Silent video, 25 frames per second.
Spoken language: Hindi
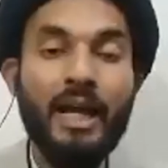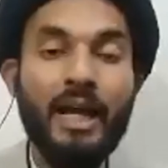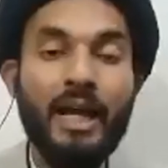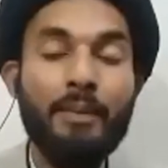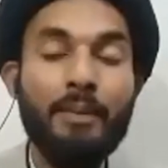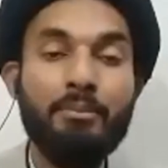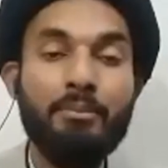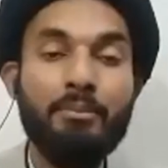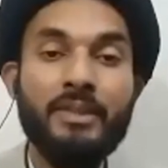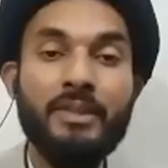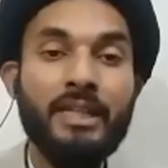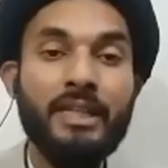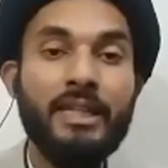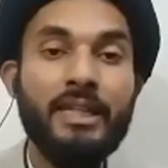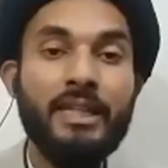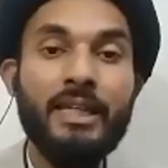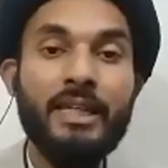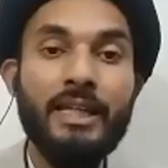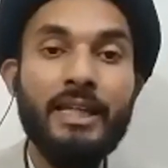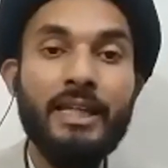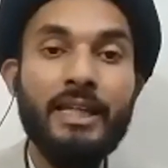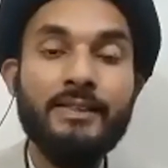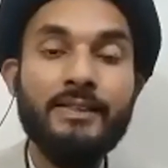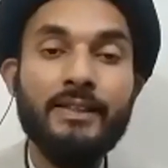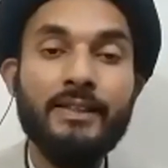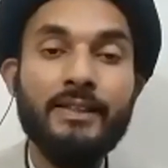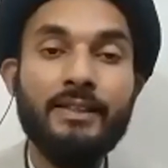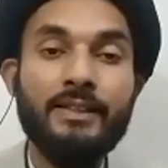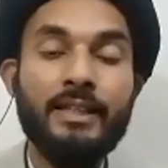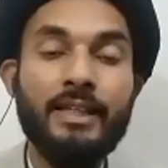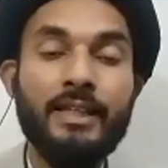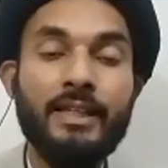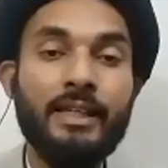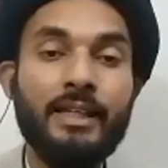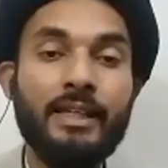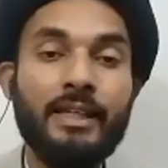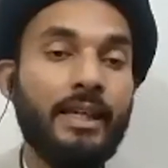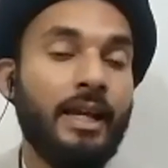वो भी अपने आप
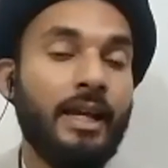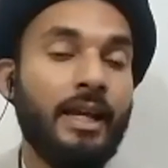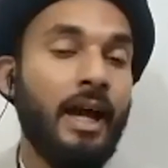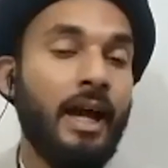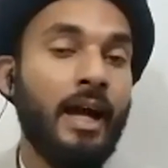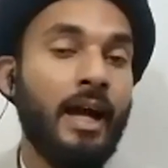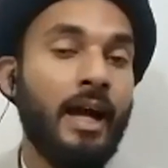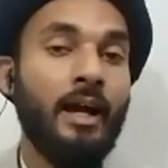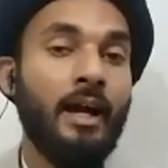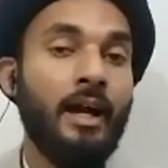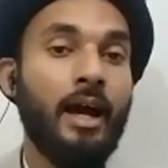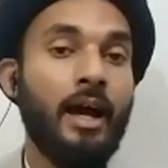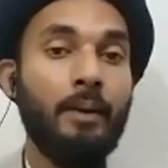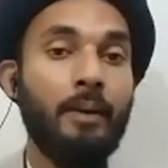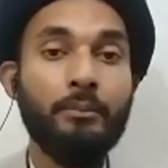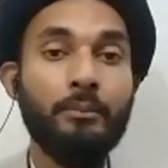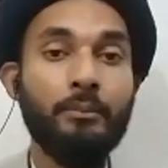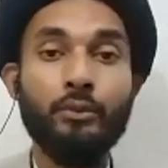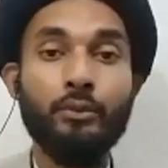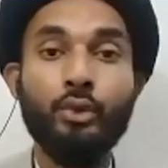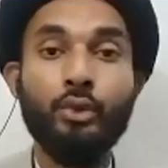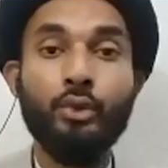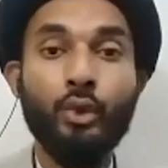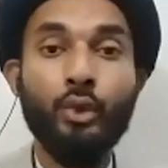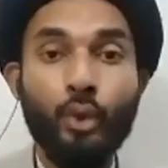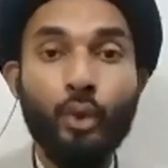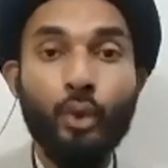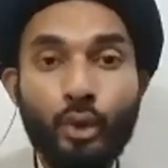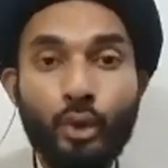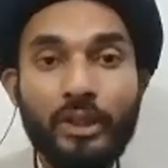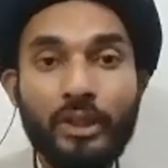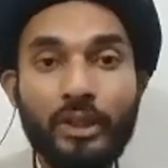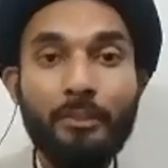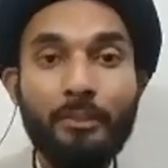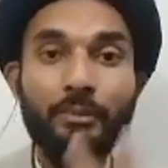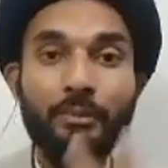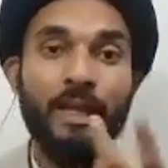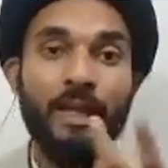में ये नहीं कहते हैं कि हाँ हम तो
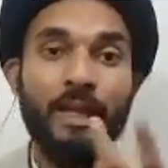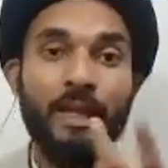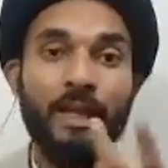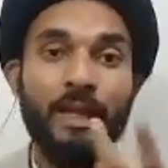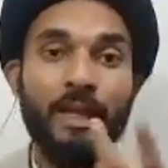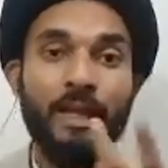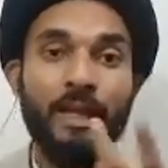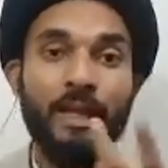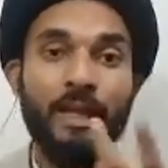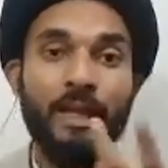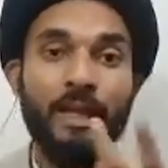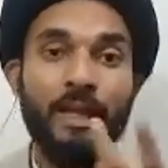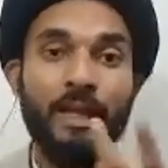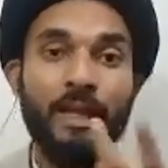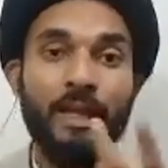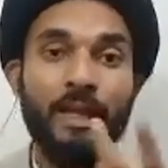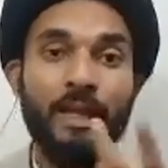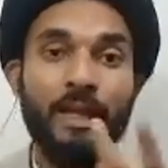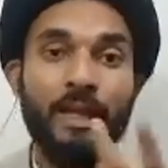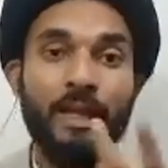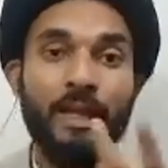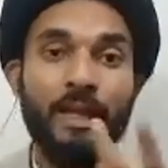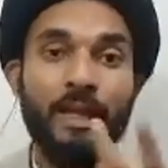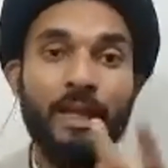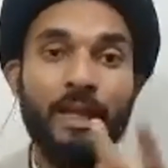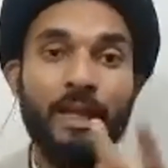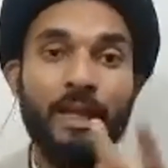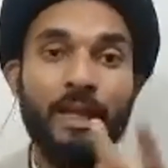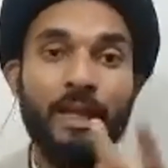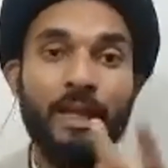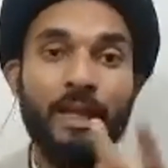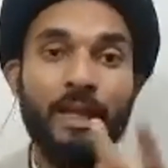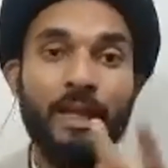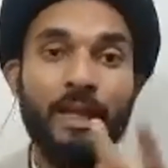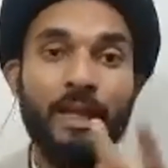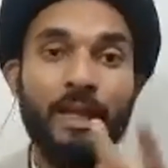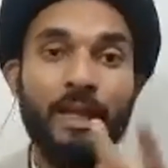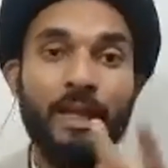खुद अपने आप
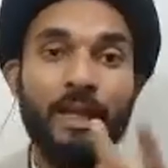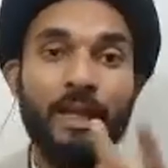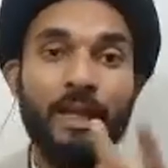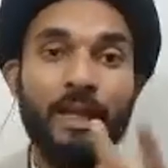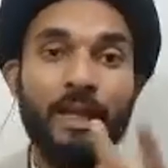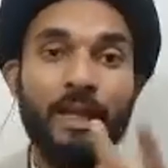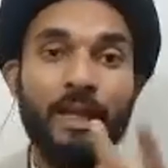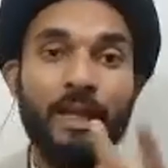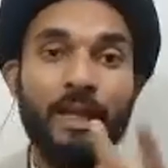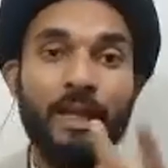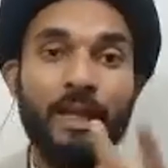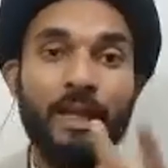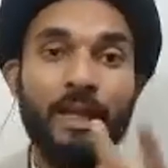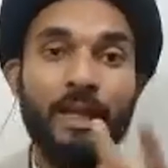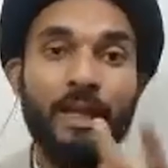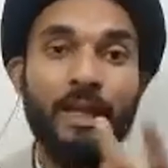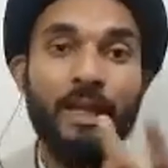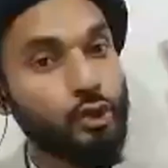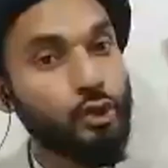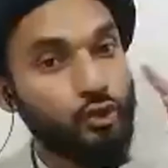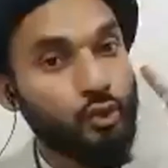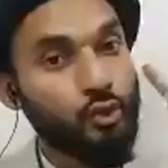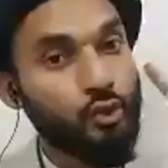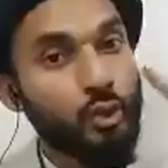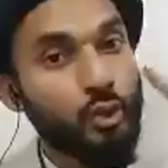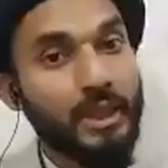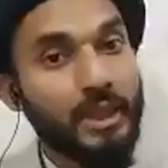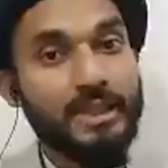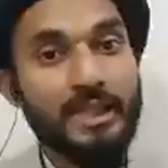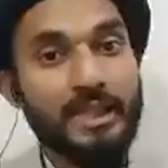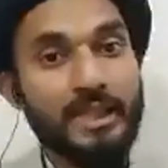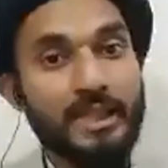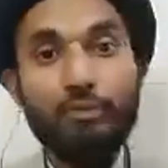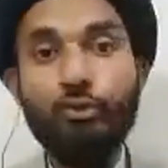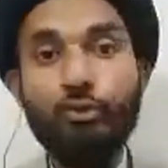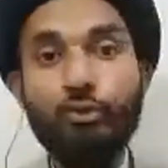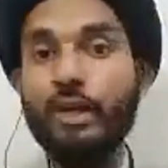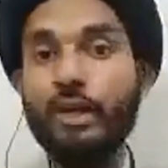यहाँ पर सूरज
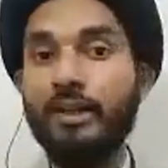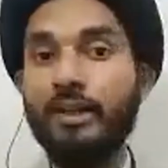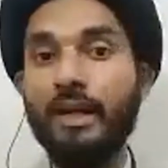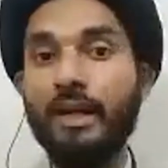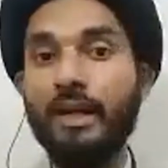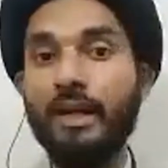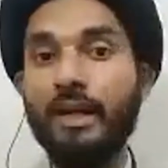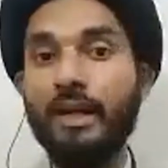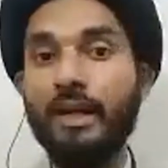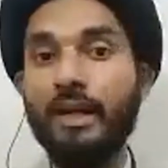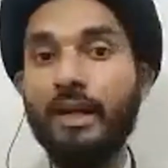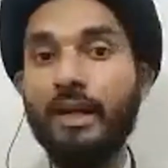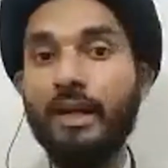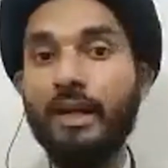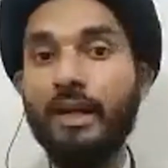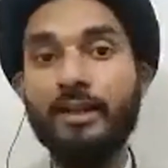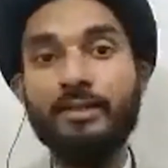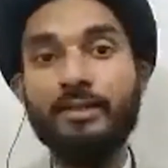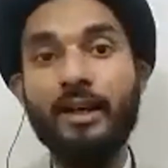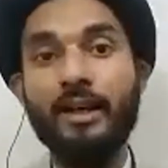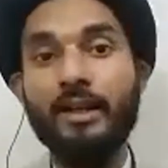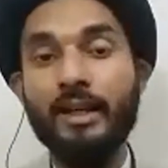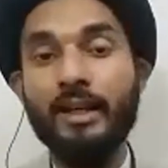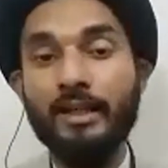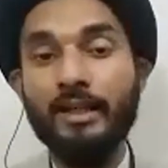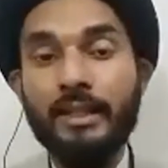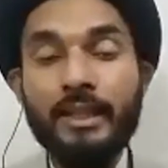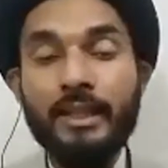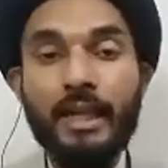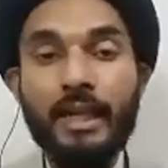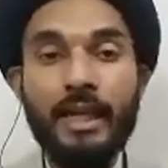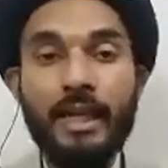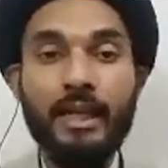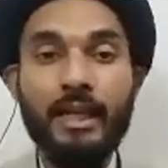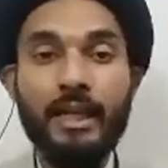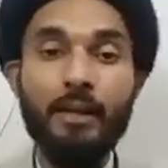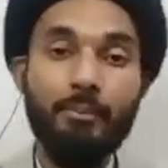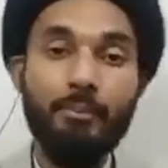है वो अल्लाह ही है अब
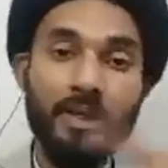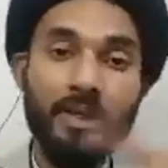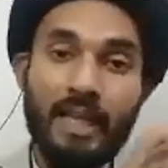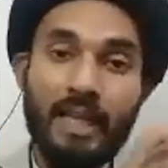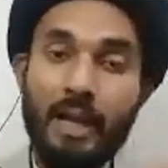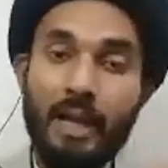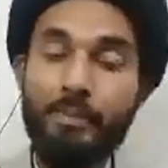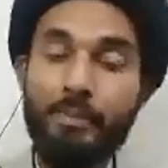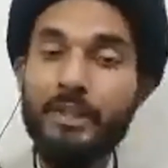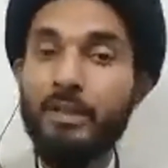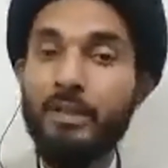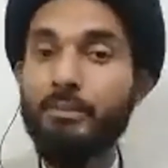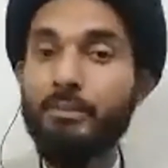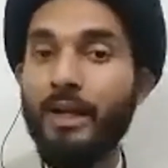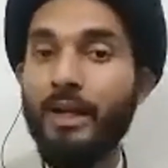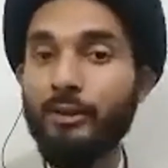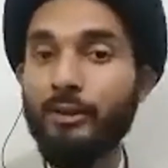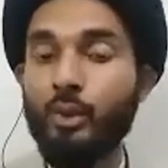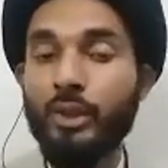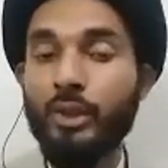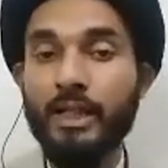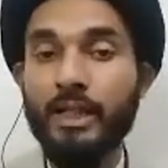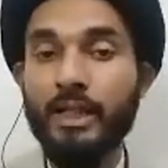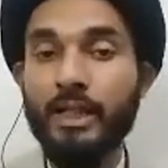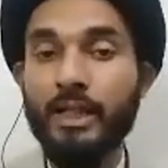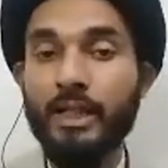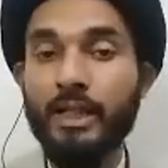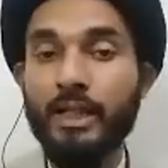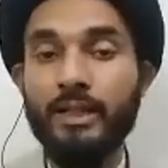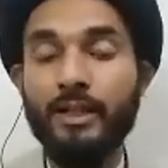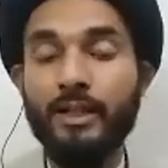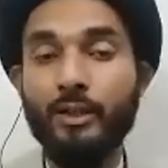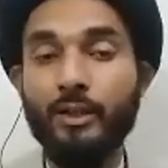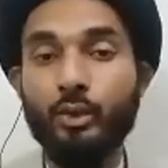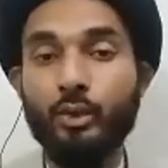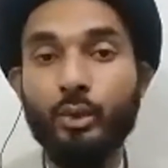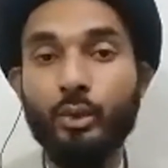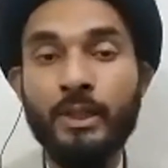मैं यहाँ पर एक बात को क्लियर कर
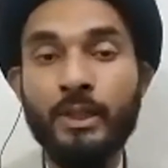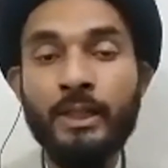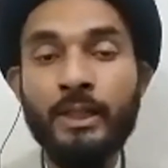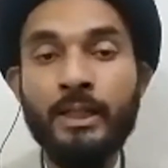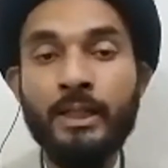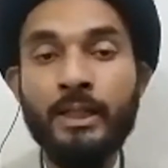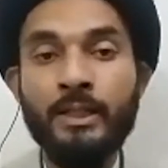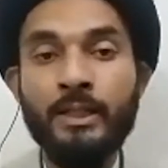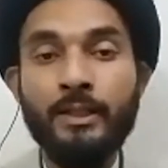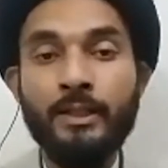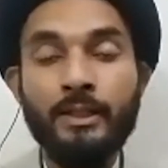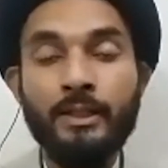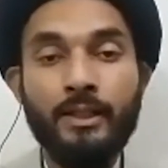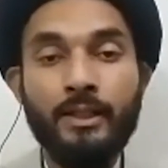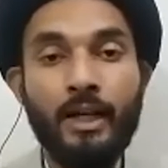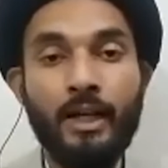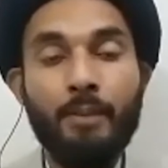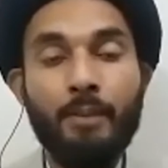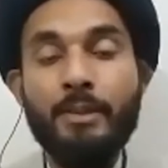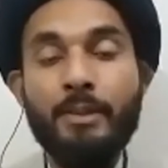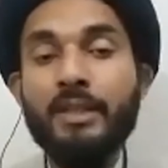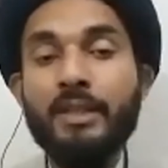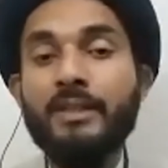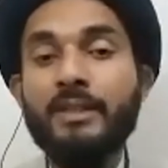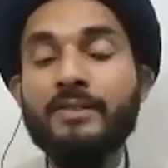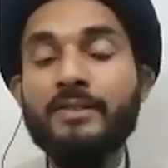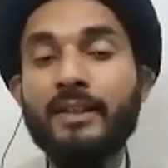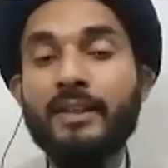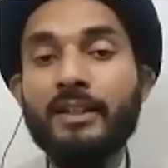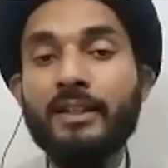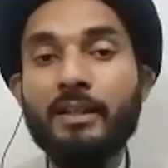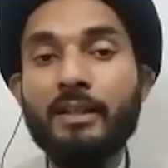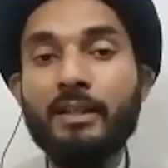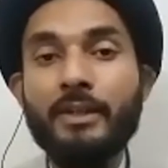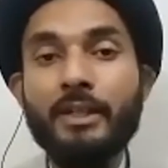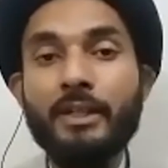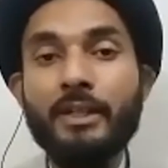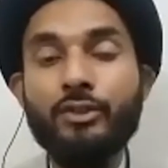दू अभी
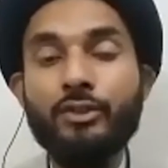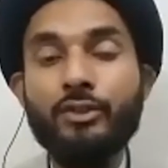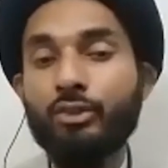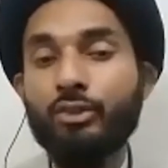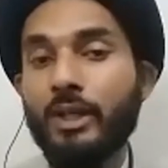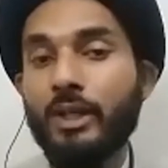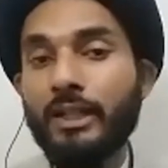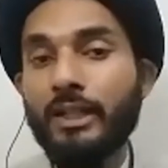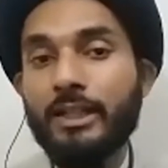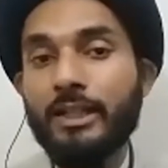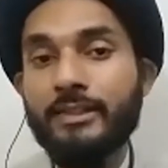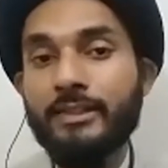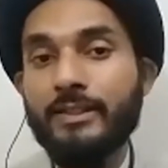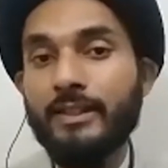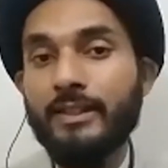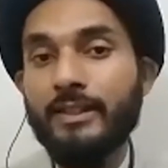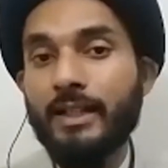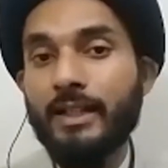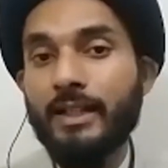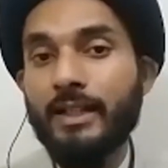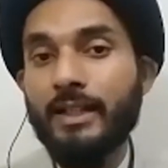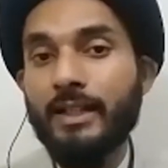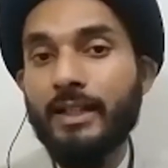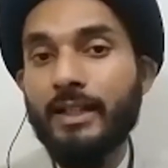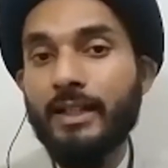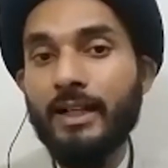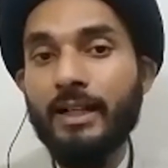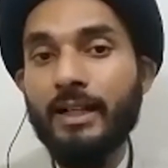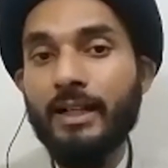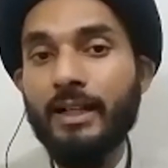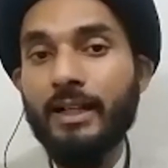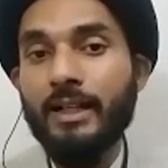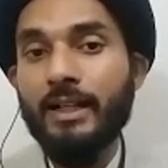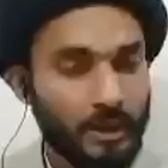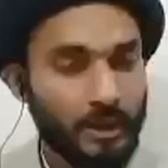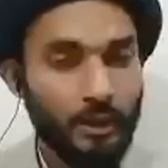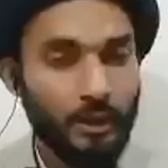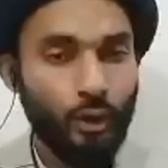रिसेंटली मैंने सुना कि किसी ने कहा
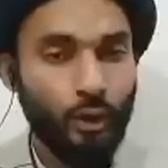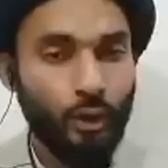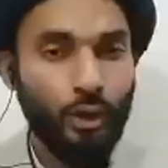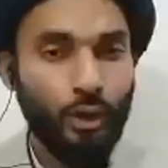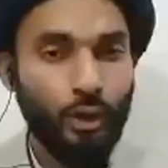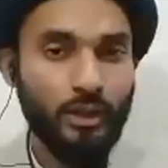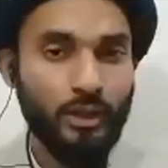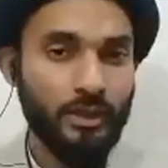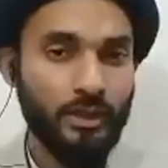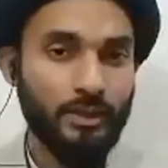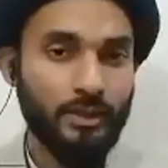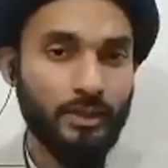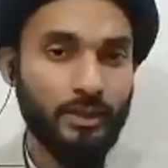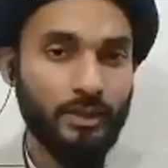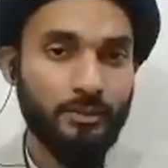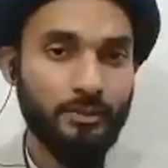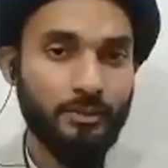और